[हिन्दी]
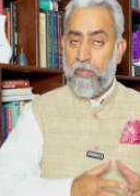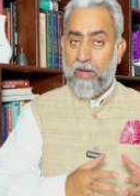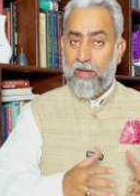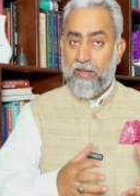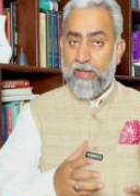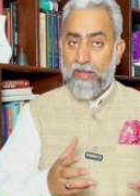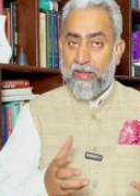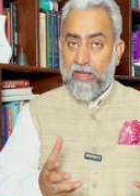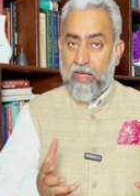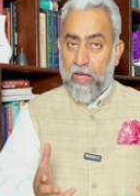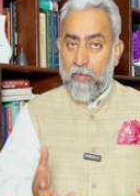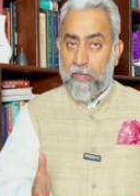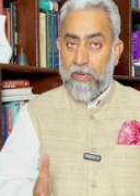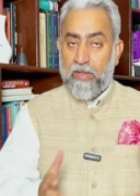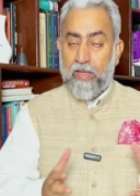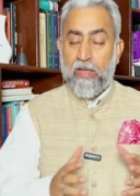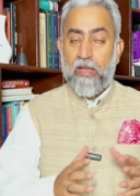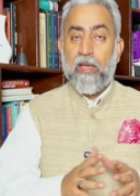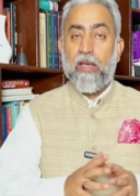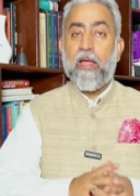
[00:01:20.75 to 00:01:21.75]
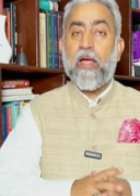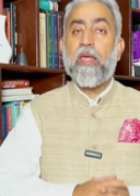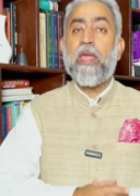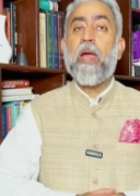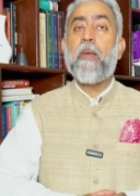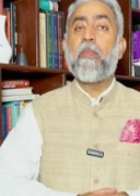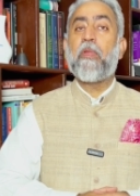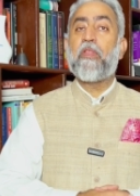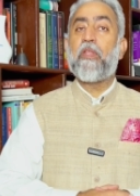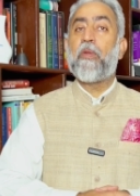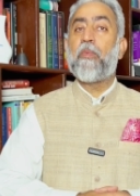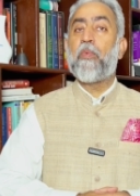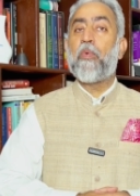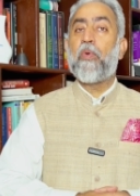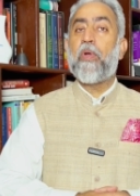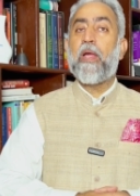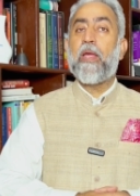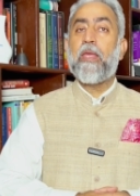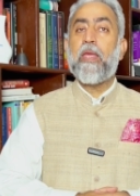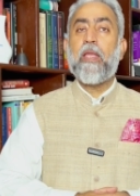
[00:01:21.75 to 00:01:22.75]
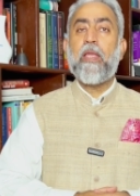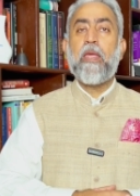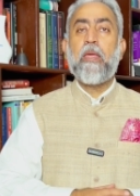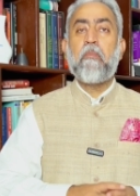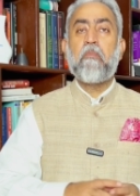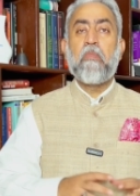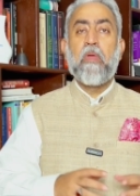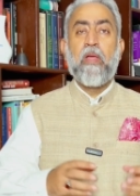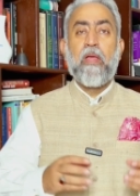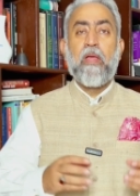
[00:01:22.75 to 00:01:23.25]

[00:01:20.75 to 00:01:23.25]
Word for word: मरकज़ के अमल दखल का क्या मतलब हुआ यानी